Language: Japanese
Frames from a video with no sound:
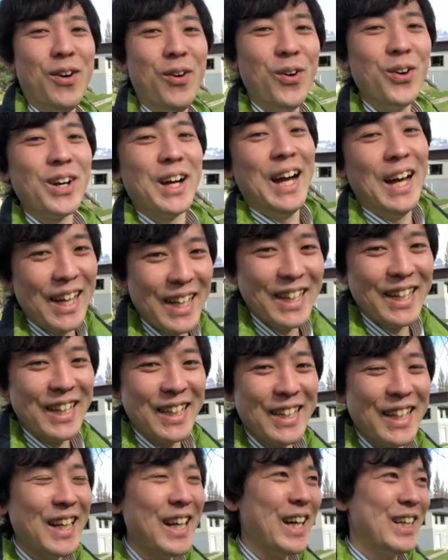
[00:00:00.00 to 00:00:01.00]
本が
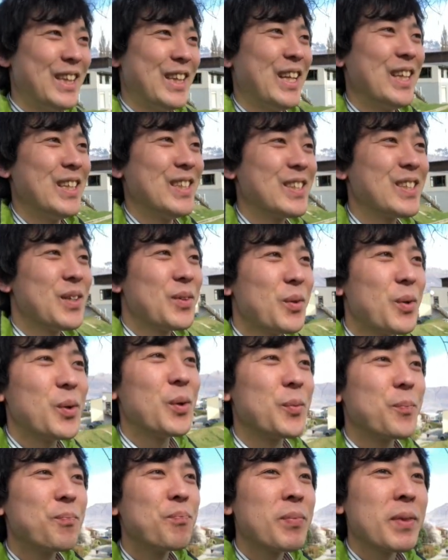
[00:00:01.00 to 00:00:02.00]
なかったんですけど